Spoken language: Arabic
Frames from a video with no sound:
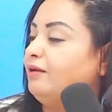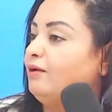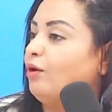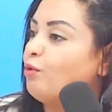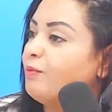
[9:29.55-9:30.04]

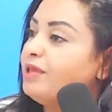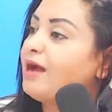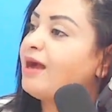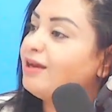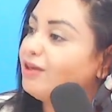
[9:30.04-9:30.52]

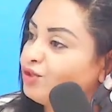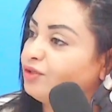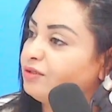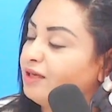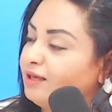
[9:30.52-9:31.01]
العموميه
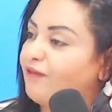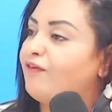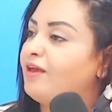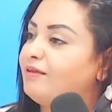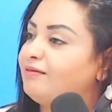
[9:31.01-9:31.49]
خرجت
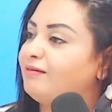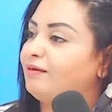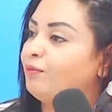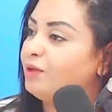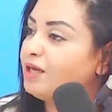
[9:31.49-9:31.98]
كفاءات
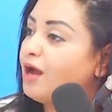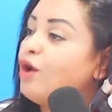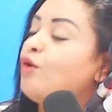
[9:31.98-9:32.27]
كبيره